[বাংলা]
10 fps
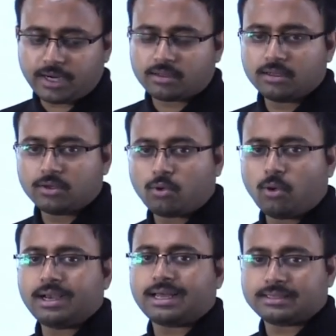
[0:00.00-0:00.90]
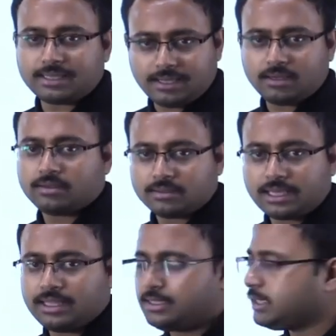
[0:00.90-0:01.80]
এবার কলকাতা
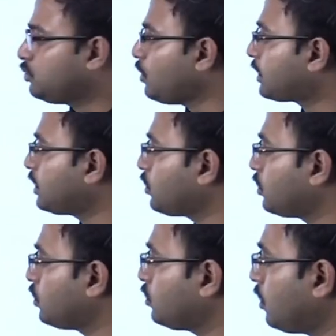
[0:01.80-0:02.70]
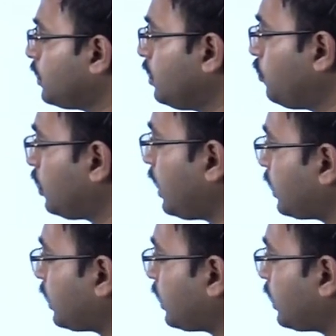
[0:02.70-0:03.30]
কেন্দ্রিক দু একটা তথ্য তো আমাদের মনে